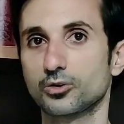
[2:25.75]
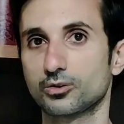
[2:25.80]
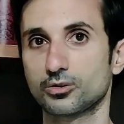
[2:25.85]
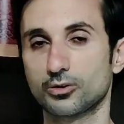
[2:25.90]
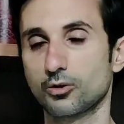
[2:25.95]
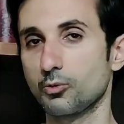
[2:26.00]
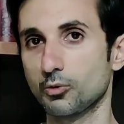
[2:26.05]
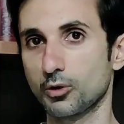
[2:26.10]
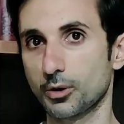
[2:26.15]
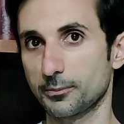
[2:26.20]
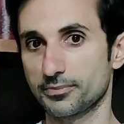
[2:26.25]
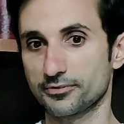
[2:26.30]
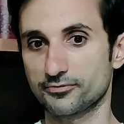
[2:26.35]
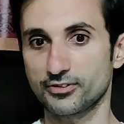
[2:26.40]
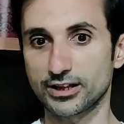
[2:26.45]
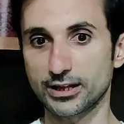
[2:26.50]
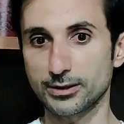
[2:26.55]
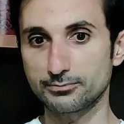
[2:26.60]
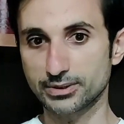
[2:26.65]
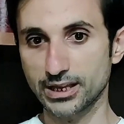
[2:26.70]
Comunque, per
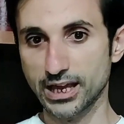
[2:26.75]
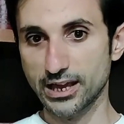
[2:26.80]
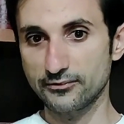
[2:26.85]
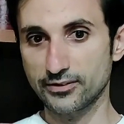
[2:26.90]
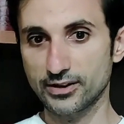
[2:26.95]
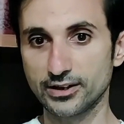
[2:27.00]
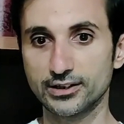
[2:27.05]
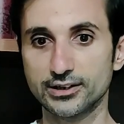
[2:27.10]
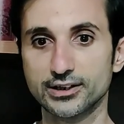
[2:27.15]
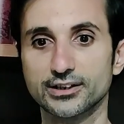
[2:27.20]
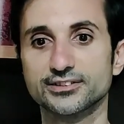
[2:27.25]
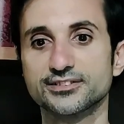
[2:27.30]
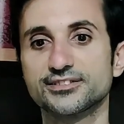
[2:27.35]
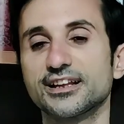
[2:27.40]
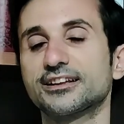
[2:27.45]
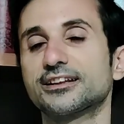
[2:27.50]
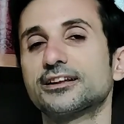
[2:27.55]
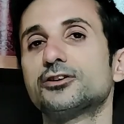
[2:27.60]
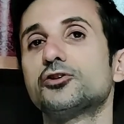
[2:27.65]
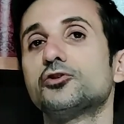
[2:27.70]
farla breve, si
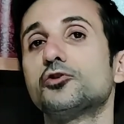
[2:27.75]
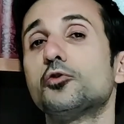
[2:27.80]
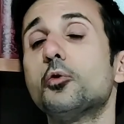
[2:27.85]
tratta di